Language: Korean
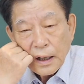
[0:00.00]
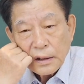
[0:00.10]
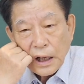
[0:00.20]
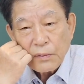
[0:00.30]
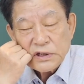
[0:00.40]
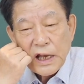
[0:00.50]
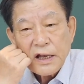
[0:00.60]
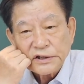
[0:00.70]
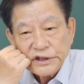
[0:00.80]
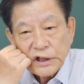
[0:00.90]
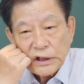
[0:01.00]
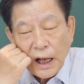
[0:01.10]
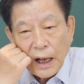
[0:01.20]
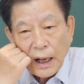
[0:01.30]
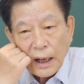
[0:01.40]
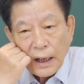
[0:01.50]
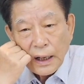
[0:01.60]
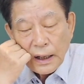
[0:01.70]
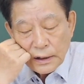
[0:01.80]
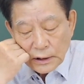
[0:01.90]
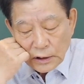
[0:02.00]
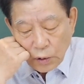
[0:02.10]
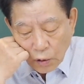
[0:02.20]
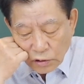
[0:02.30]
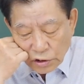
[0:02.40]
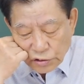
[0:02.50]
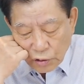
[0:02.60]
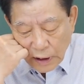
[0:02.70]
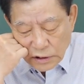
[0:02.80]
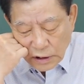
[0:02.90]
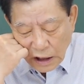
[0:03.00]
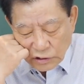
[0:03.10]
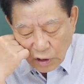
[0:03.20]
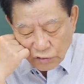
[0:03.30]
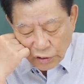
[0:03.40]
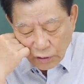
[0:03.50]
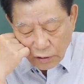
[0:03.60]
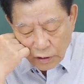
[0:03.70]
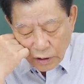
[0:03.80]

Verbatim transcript: 남을 사역시키다 이런 뜻으로 해석하기도 하고요.